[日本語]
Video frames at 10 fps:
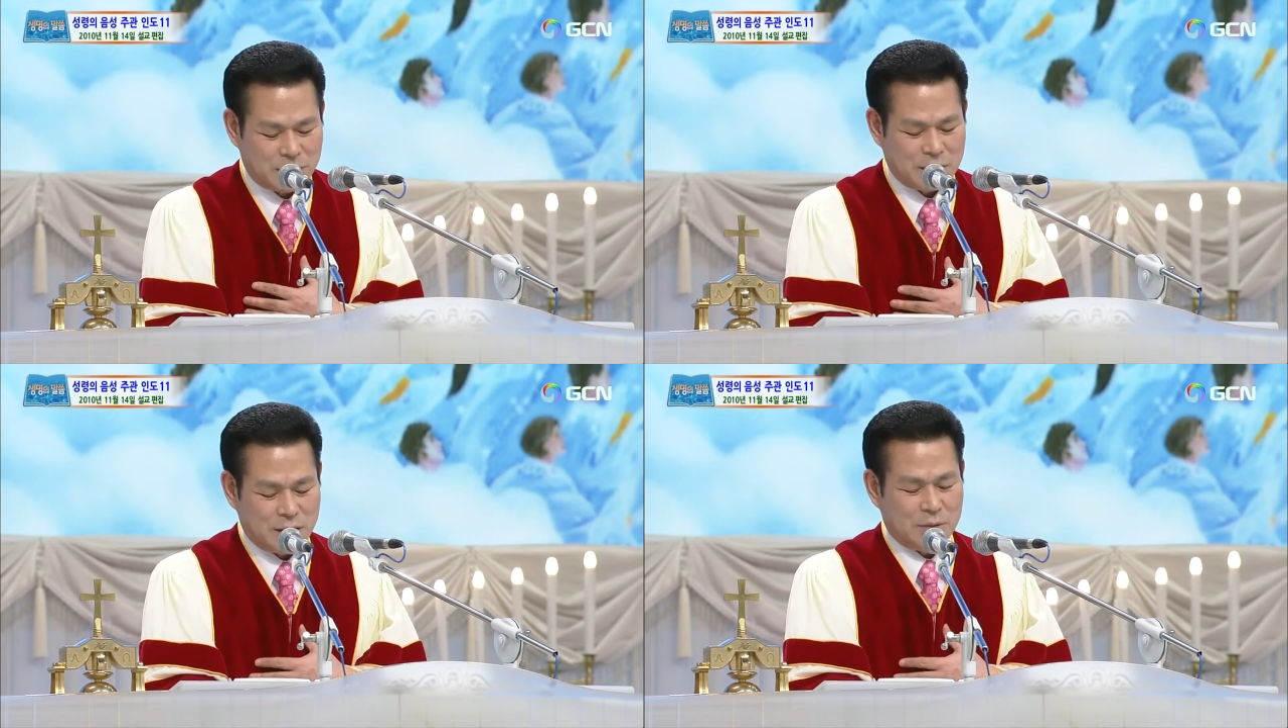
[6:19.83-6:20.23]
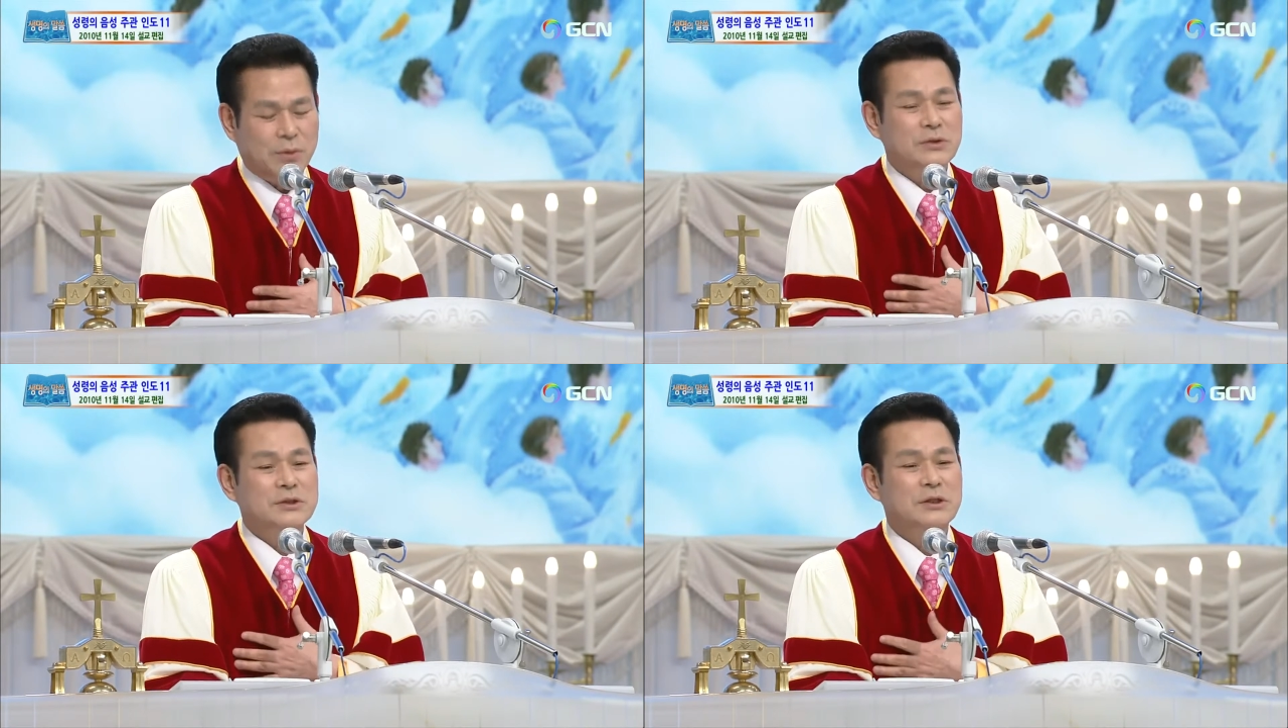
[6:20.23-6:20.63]
け入れれ
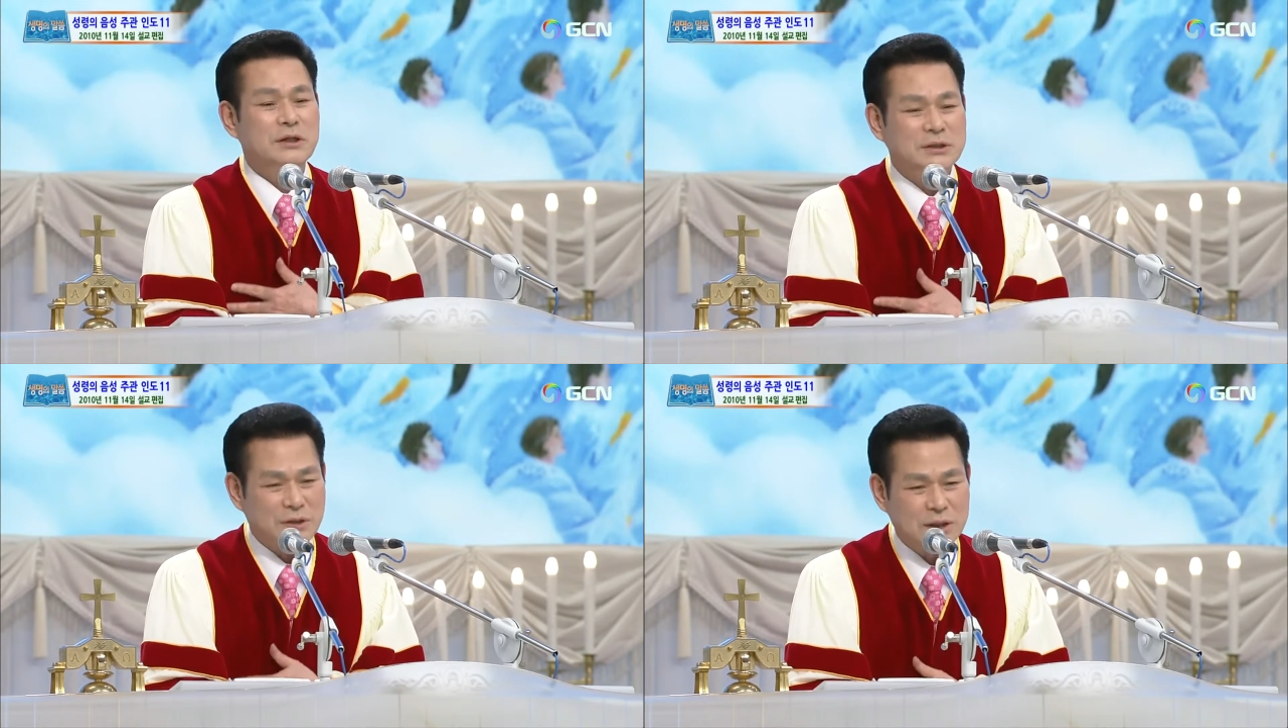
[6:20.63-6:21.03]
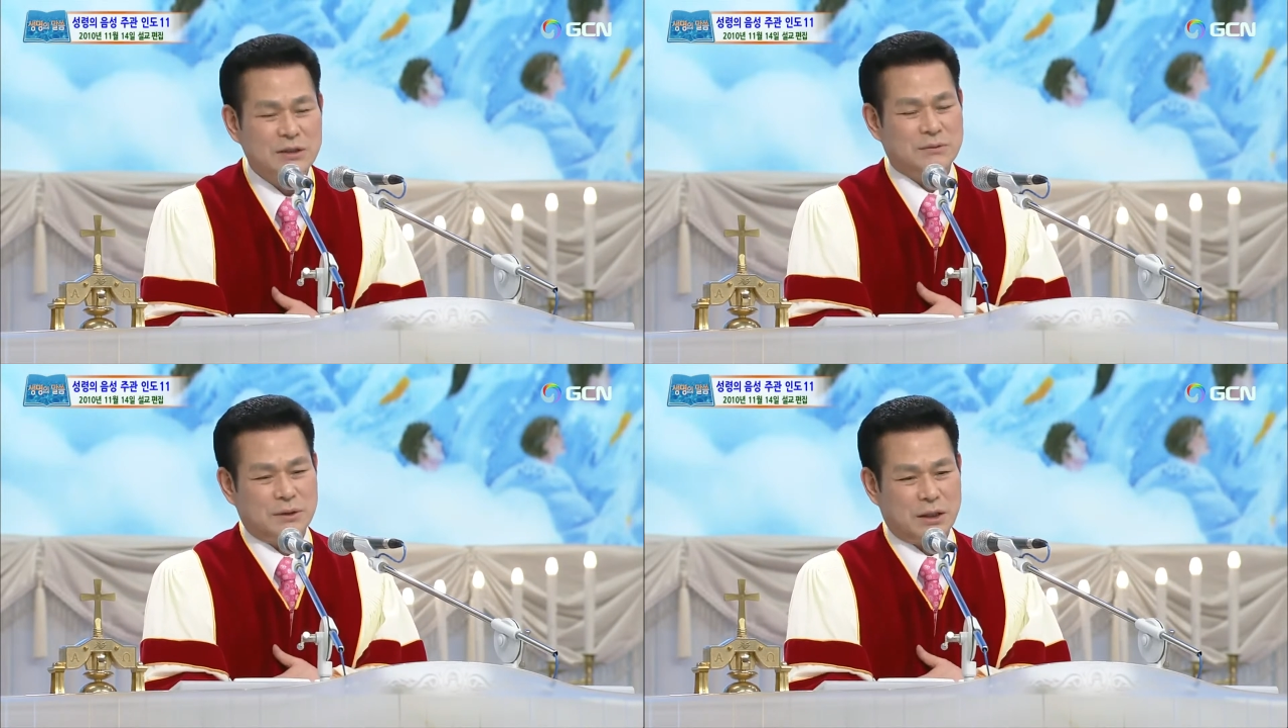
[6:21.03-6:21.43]
ば本
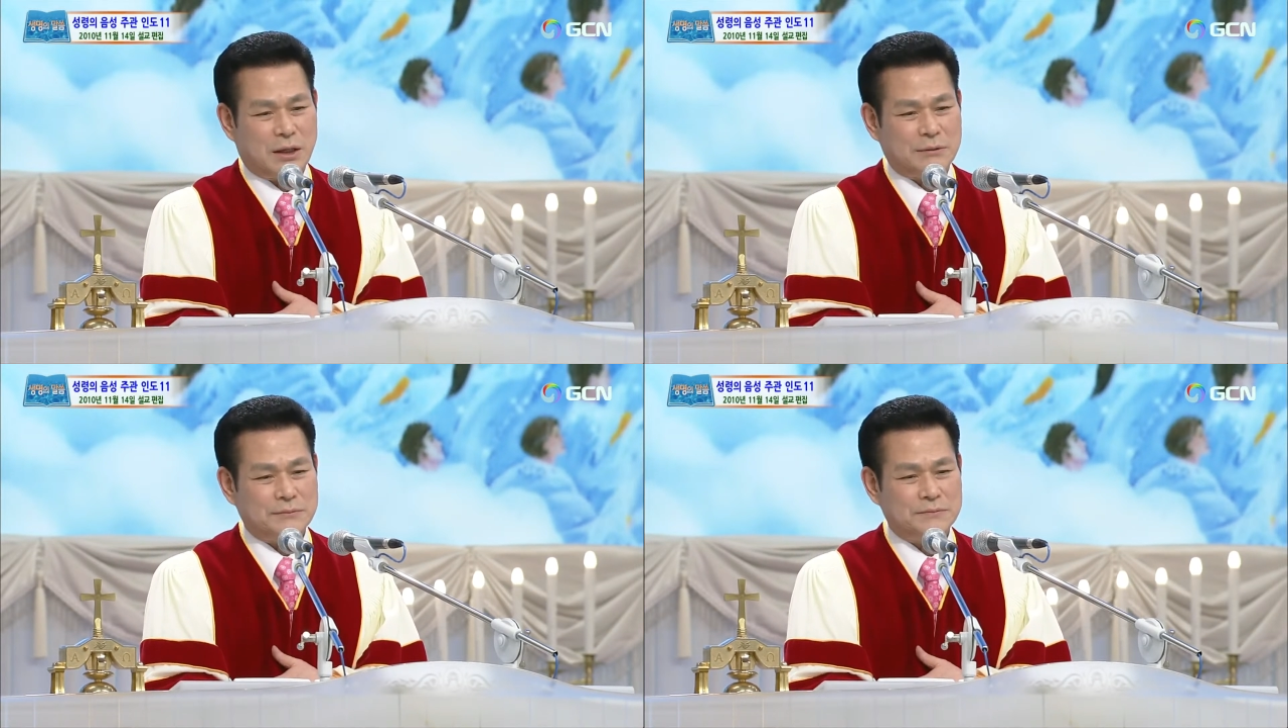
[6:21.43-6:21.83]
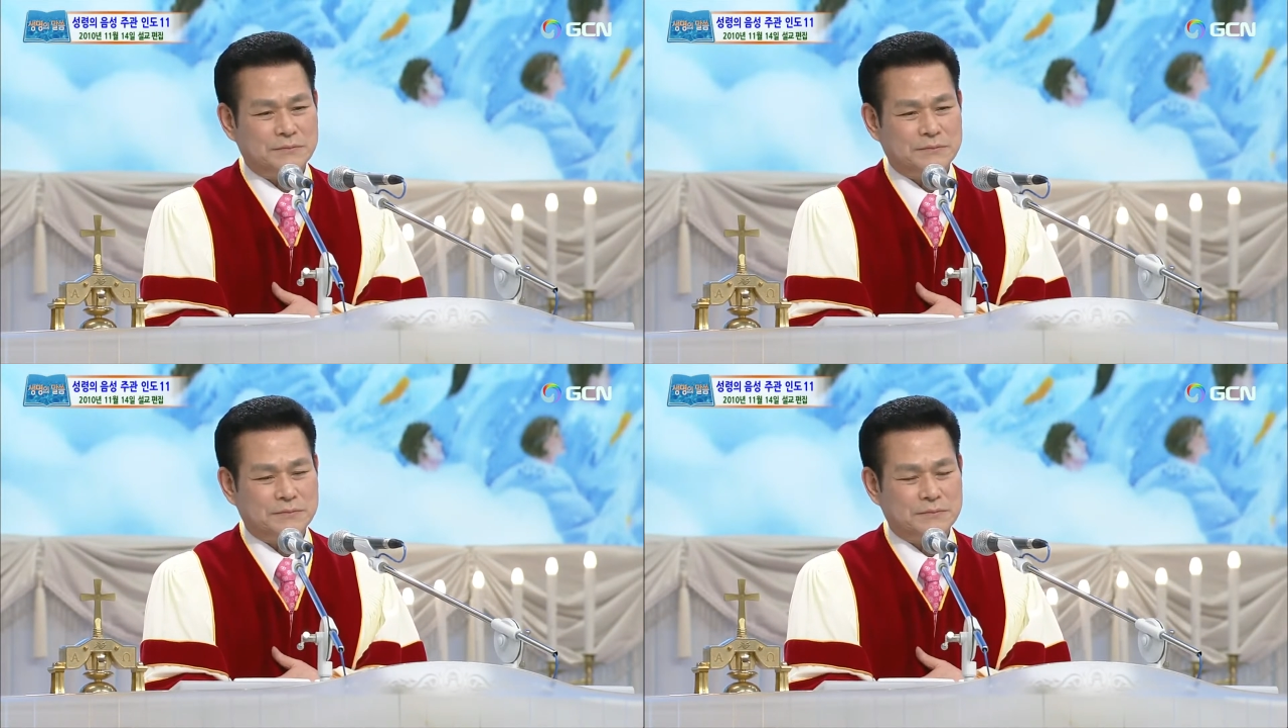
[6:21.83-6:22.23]
性が良くなり
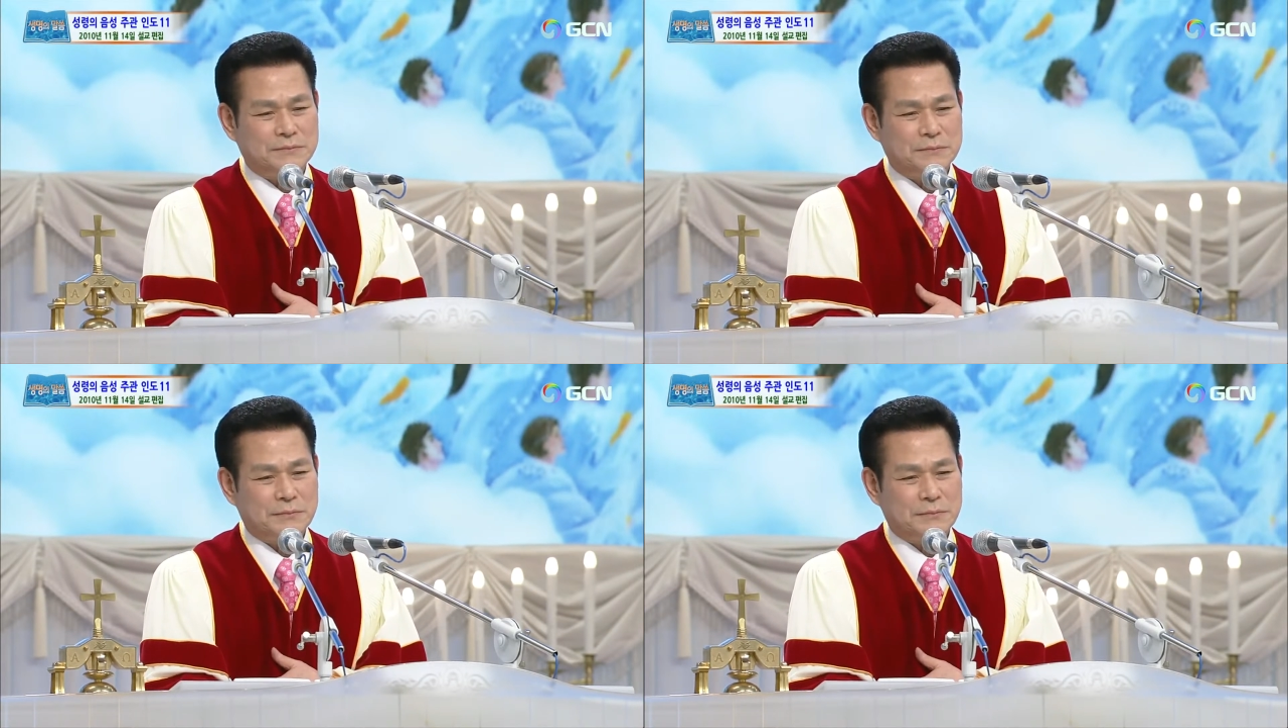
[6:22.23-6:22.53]
ます。